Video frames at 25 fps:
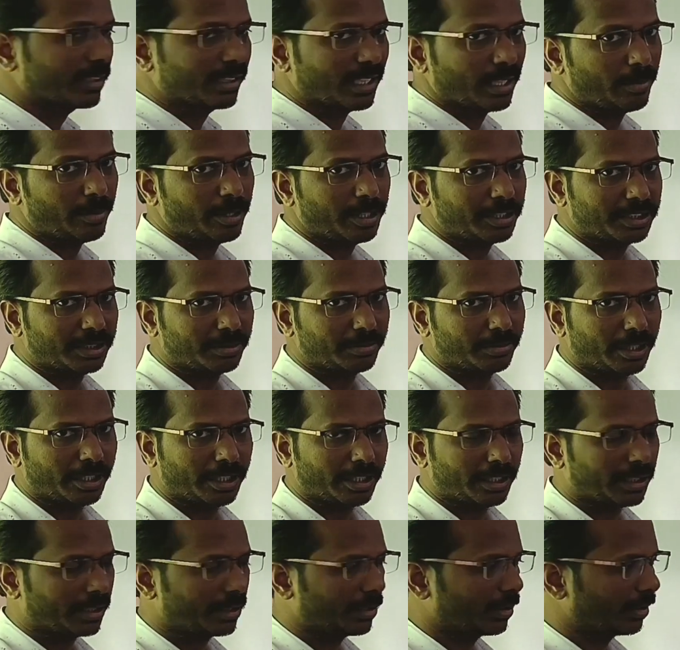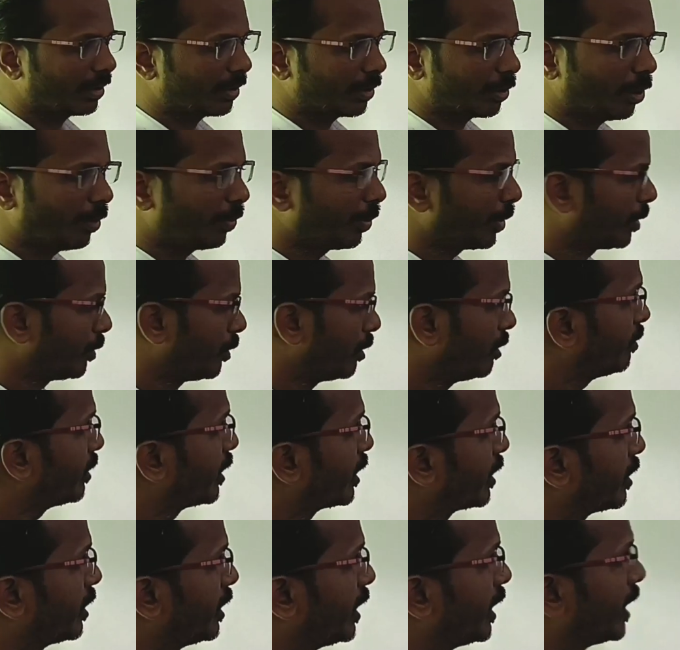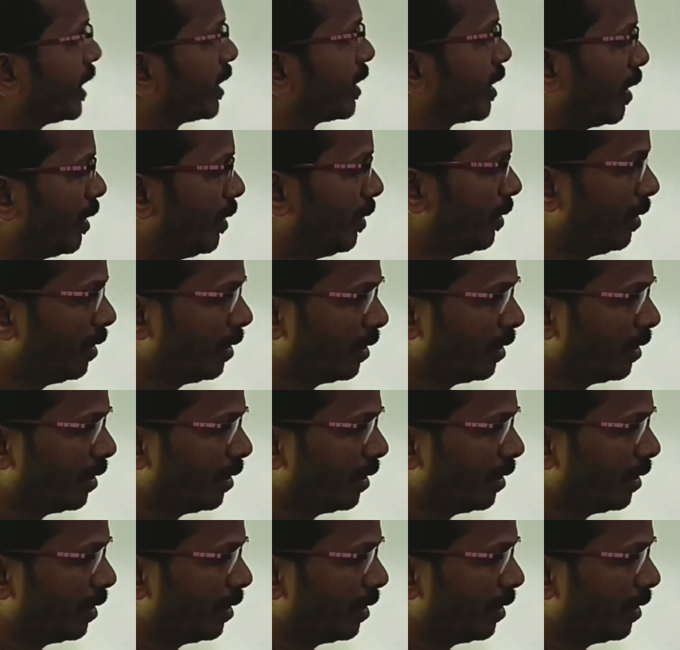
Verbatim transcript: సమాజం అనే టాపిక్ ఉంది మనకు జిఎస్లో